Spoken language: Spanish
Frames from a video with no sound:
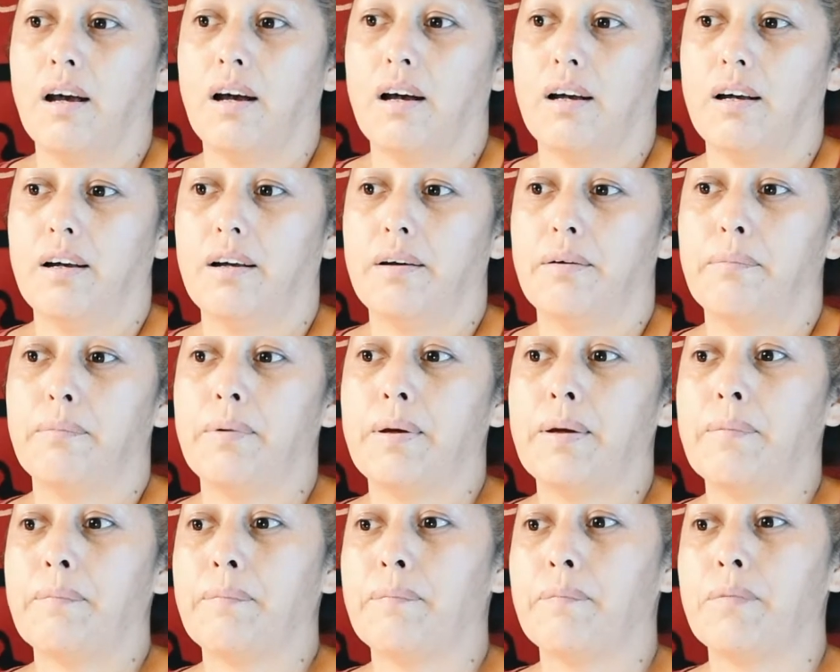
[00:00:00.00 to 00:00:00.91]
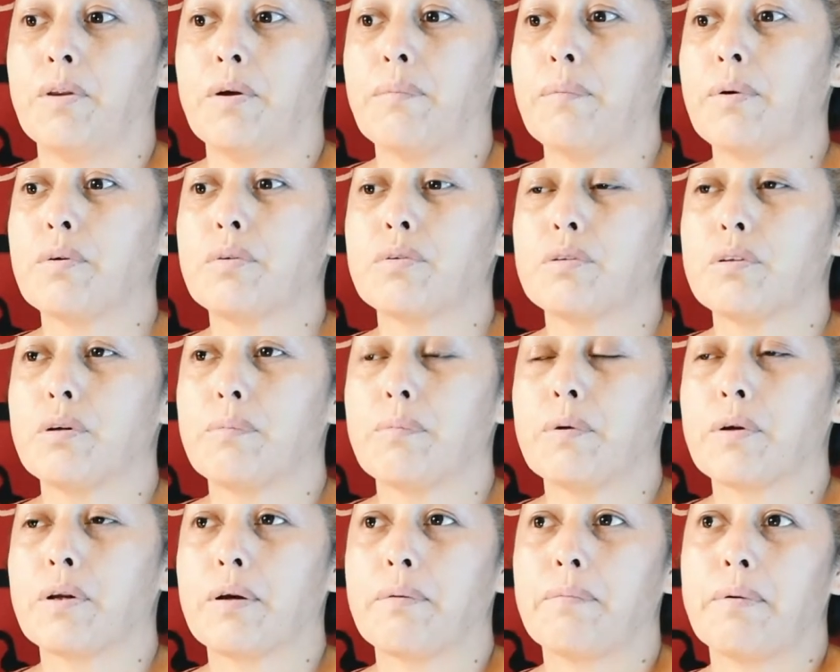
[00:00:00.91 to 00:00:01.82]
Ah, no me gustó
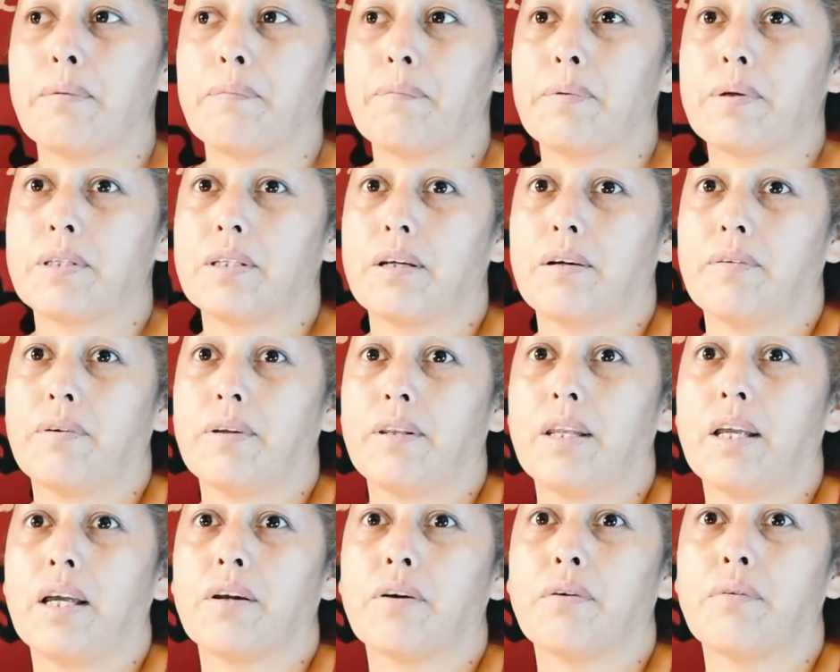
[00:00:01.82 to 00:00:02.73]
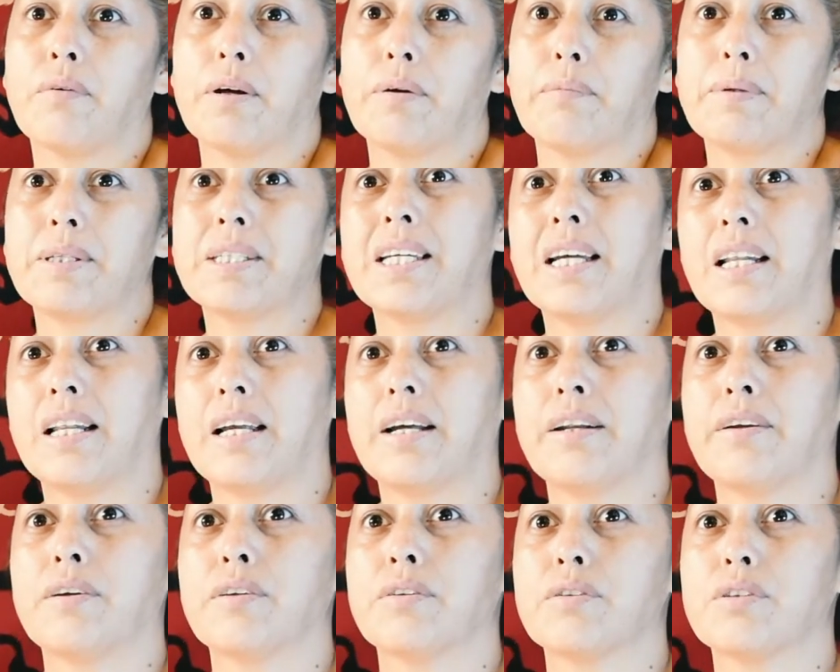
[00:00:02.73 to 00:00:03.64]
porque me empezaban a robar mi
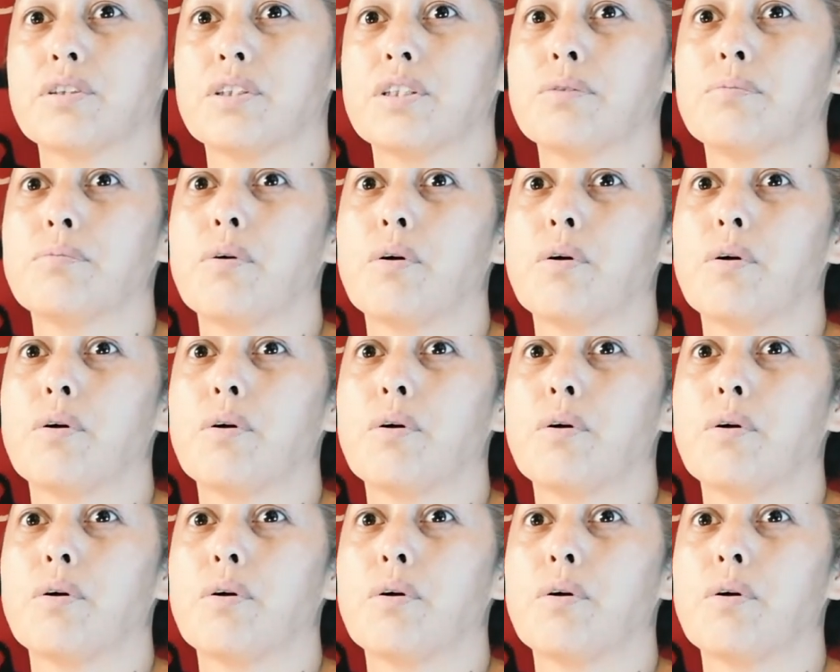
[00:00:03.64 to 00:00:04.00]
salario, entonces